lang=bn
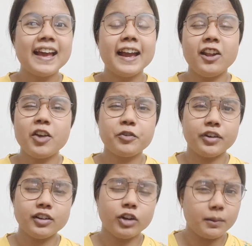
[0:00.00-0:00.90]
হ্যালো
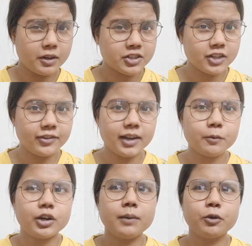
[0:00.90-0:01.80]
এভরিওয়ান ওএমআর শিট ফিল আপ
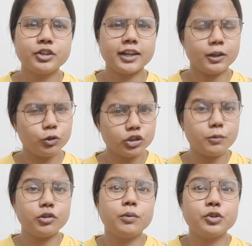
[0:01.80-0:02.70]
করা পরীক্ষাটা
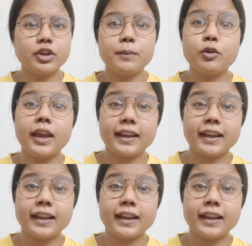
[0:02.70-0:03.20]
গুরুত্বপূর্ণ বিষয় এবং